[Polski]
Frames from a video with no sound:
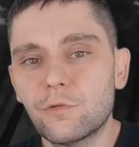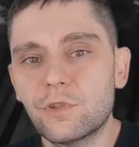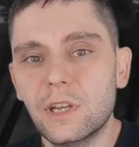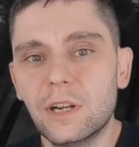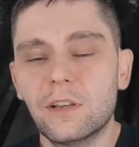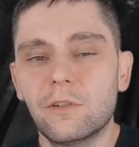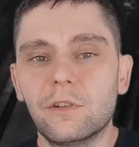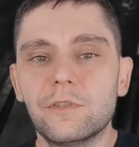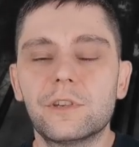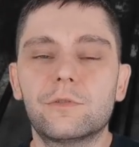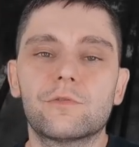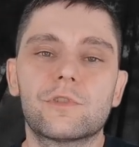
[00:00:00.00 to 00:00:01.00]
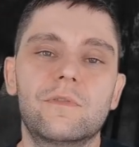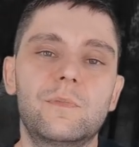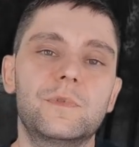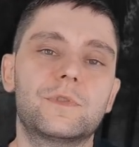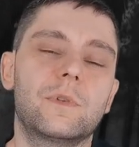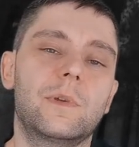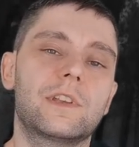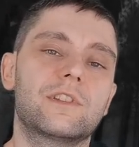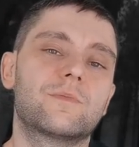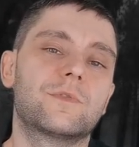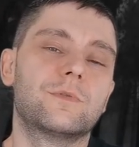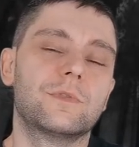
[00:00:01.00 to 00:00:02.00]
różni archeolodzy, którzy wypisują
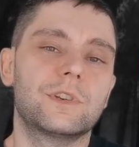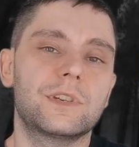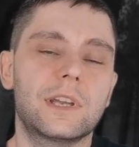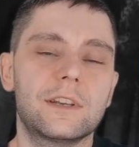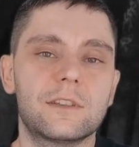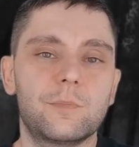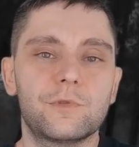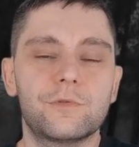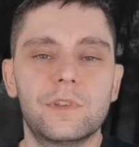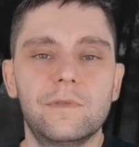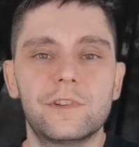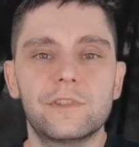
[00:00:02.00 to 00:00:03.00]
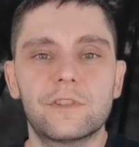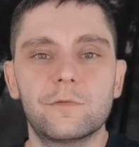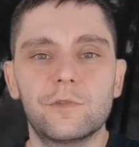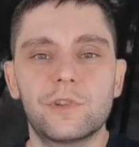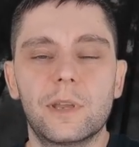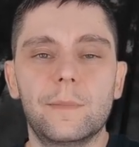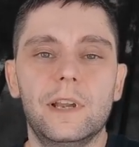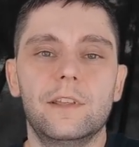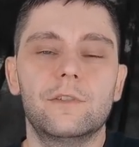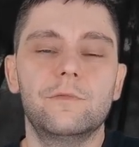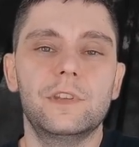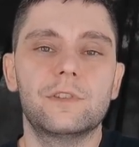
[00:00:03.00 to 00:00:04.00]
jakieś bzdury, że każdy poszukiwacz jest złodziejem,
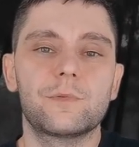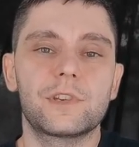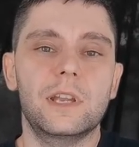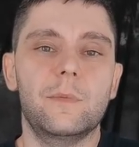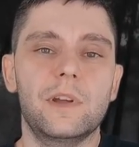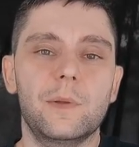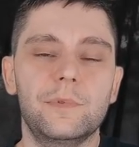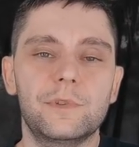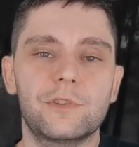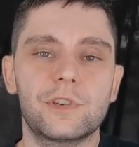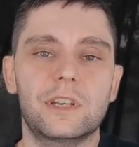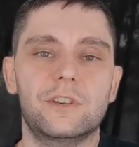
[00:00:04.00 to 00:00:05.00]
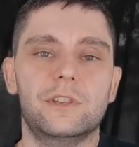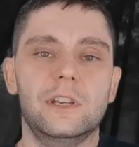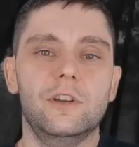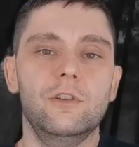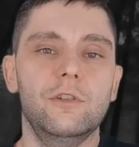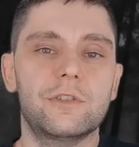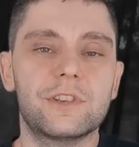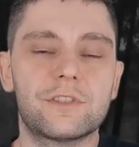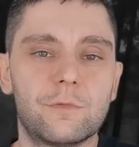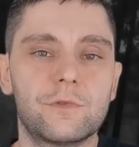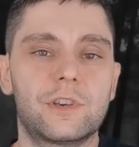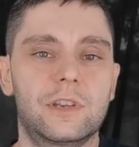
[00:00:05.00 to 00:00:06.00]
ale równie dobrze ja mogę powiedzieć, że każdy archeolog jest
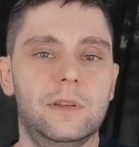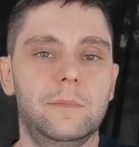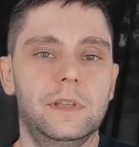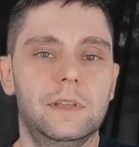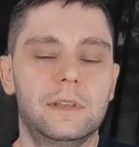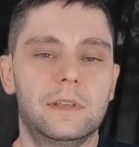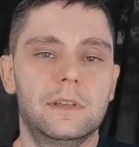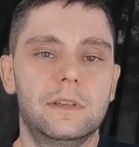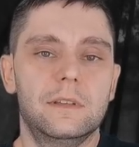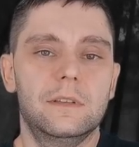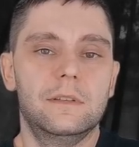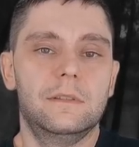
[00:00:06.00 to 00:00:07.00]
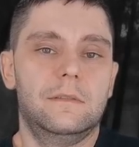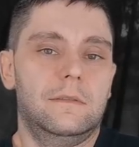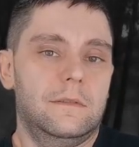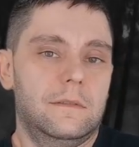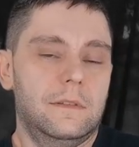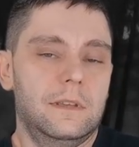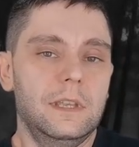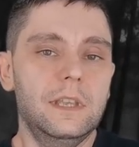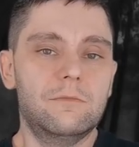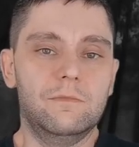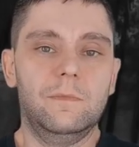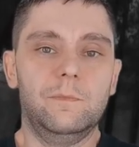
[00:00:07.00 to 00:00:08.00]
złodziejem.
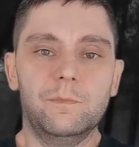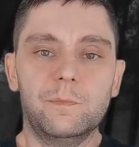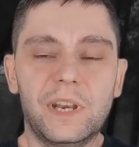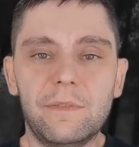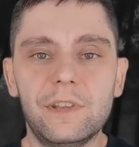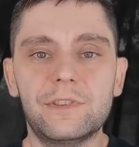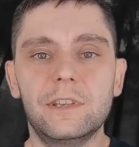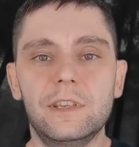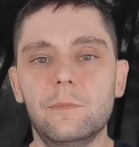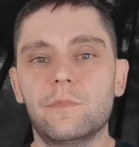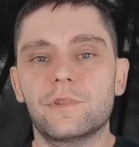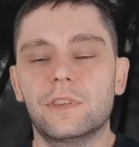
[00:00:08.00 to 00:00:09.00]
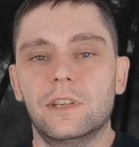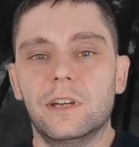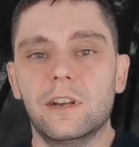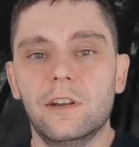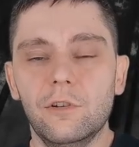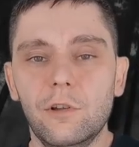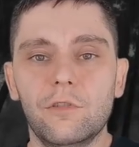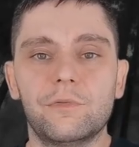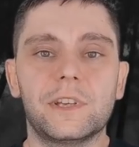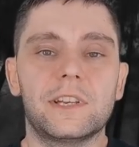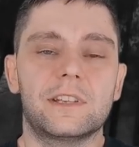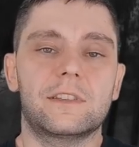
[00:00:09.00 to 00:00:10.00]
I prewencyjnie może tych
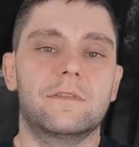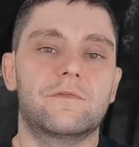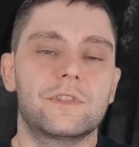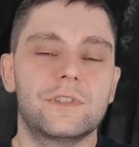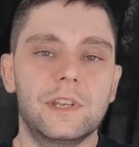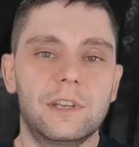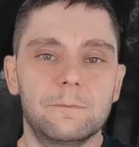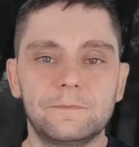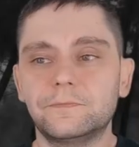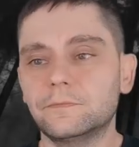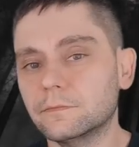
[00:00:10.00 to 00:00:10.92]
archeologów teraz wszystkich